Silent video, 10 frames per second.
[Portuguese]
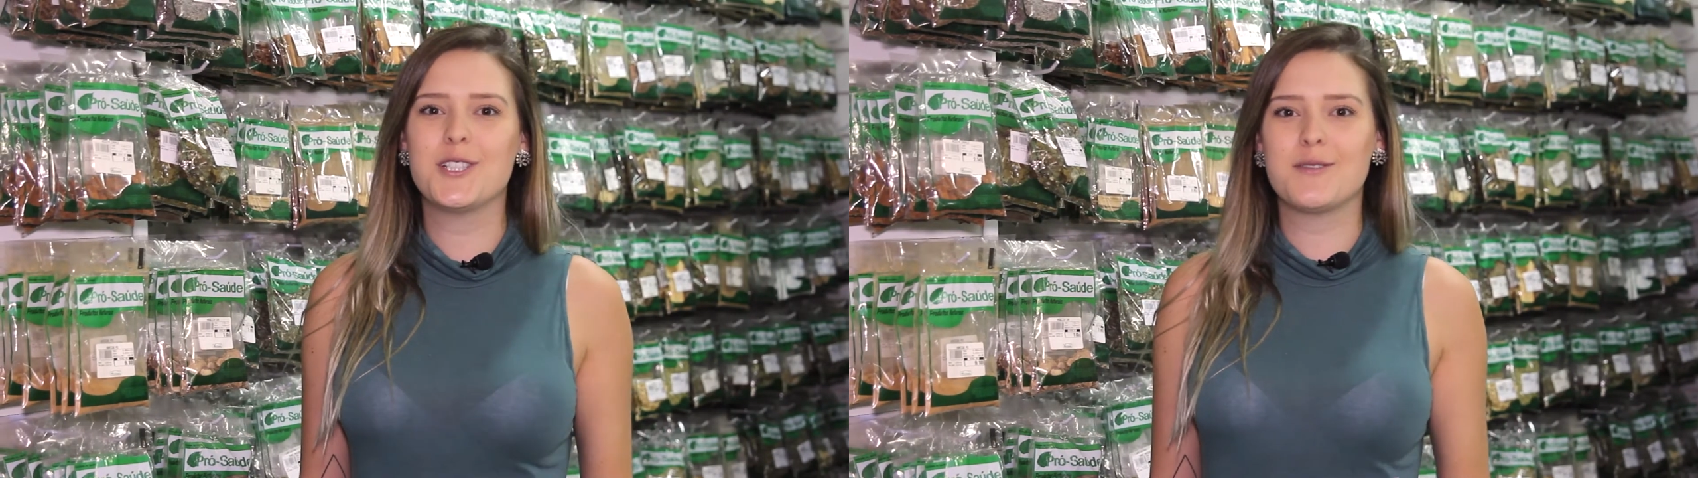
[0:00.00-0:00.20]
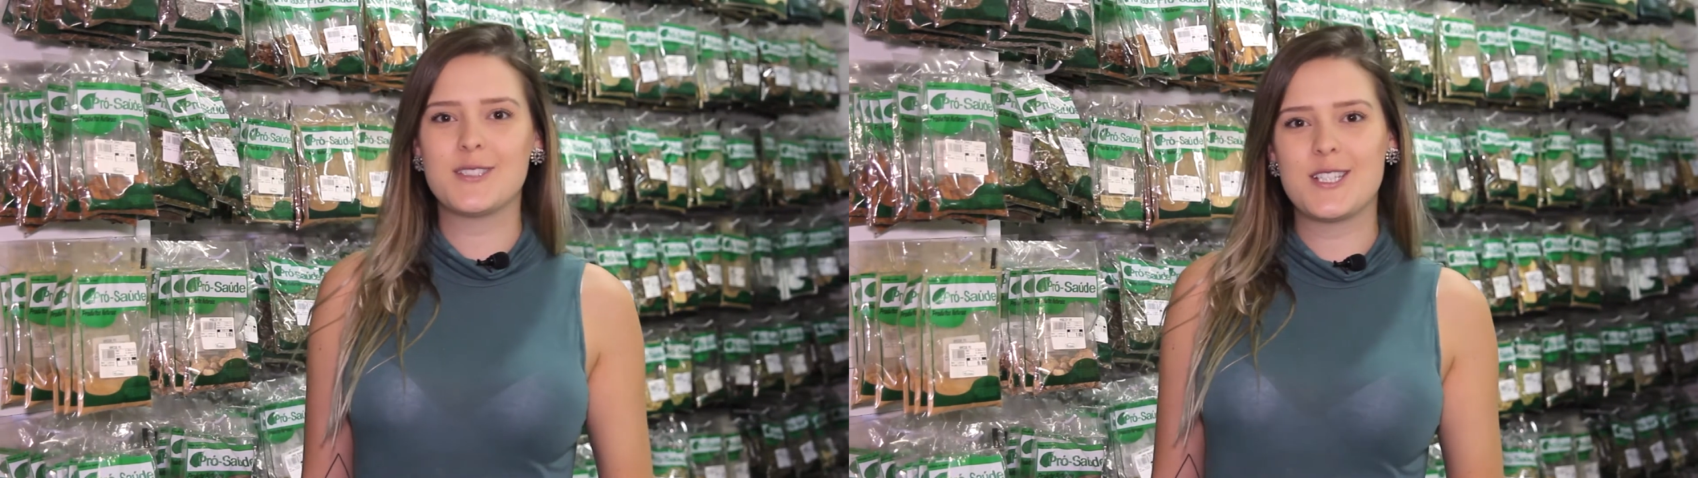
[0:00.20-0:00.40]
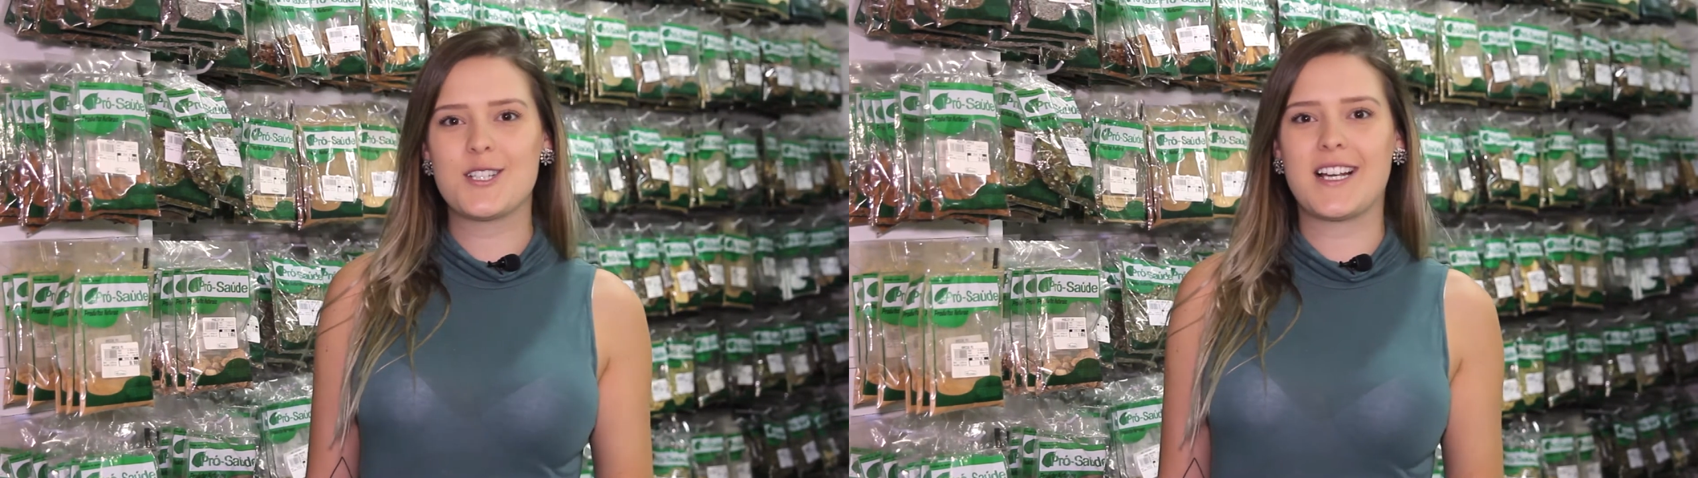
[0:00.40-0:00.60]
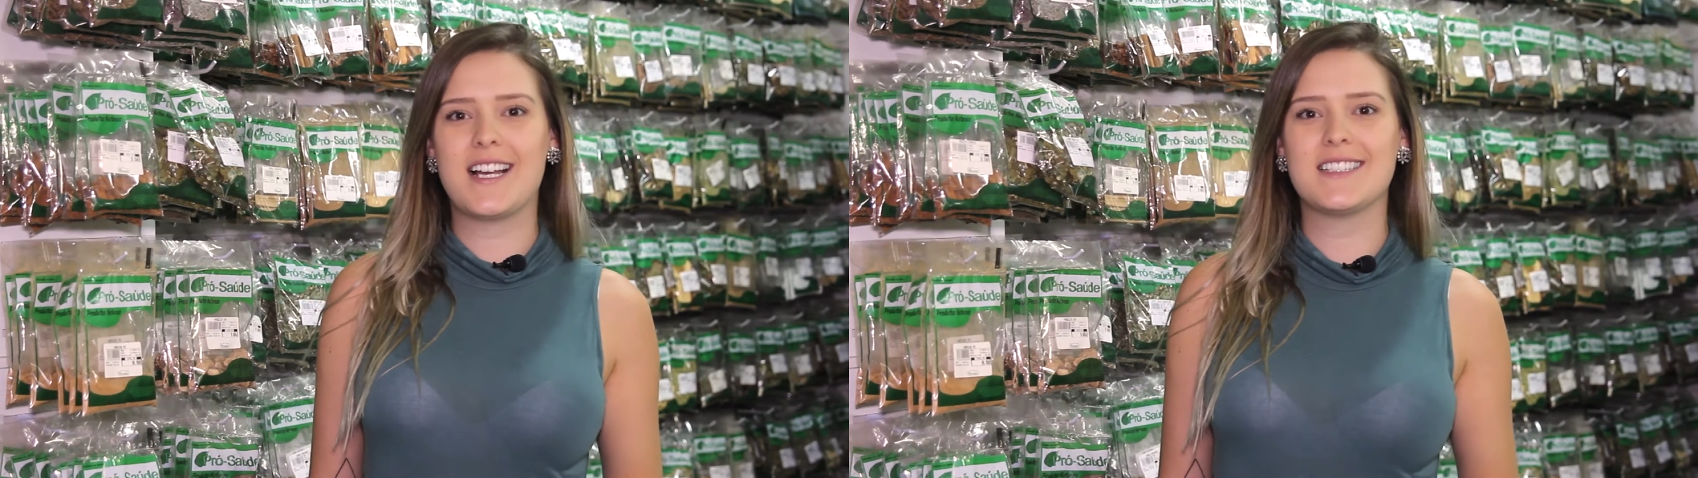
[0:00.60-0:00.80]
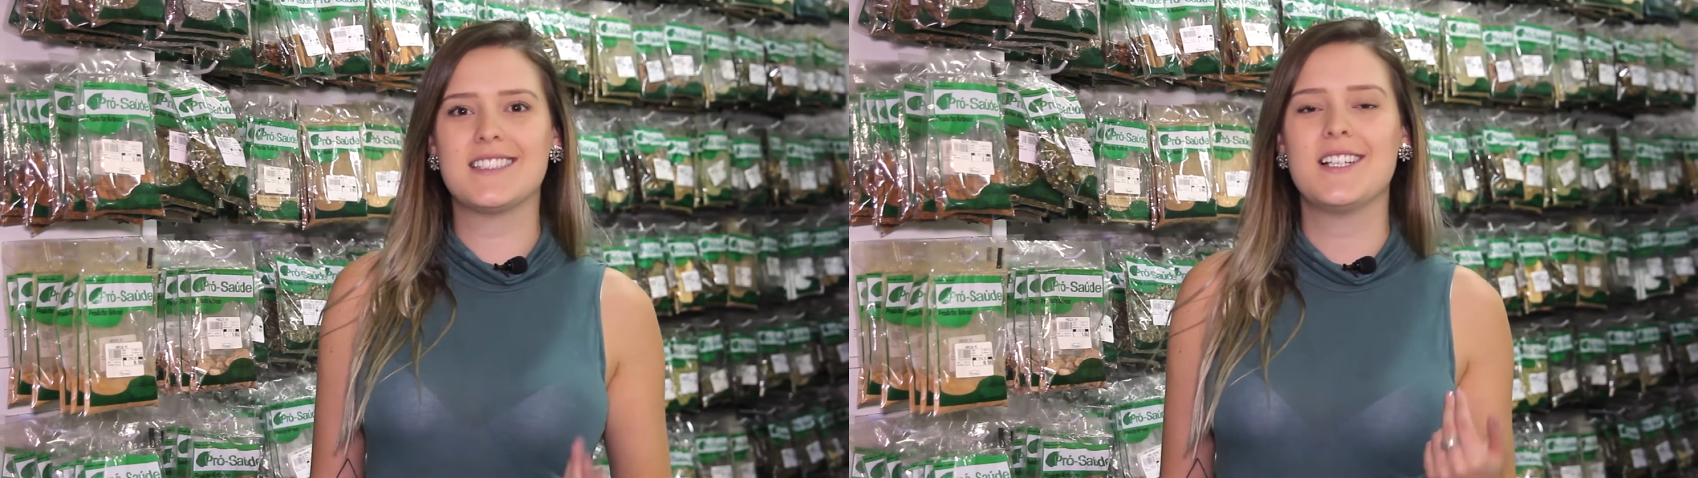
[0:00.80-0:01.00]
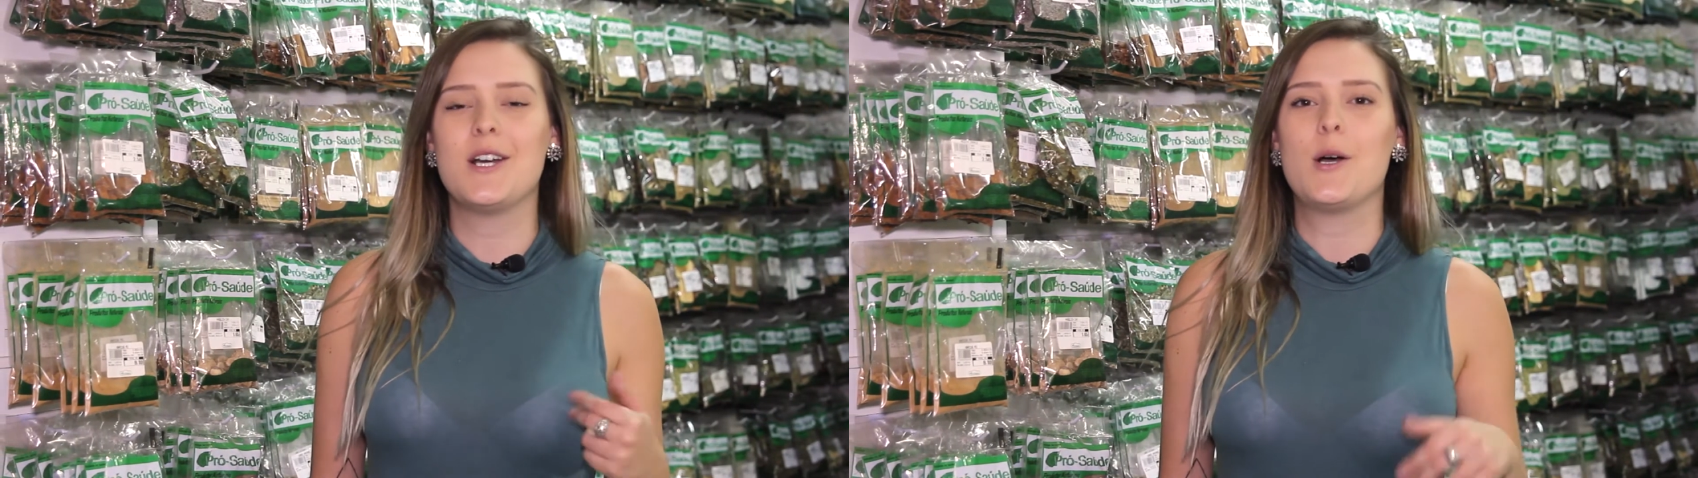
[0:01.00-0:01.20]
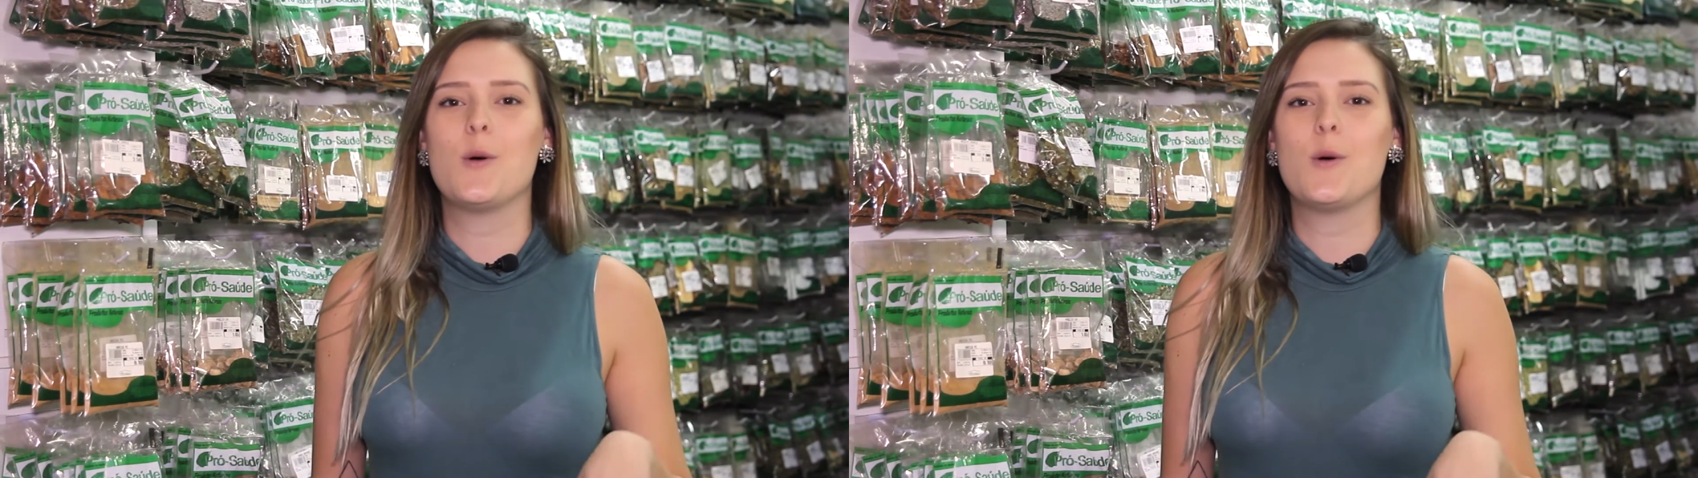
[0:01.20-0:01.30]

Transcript: dia, você de casa.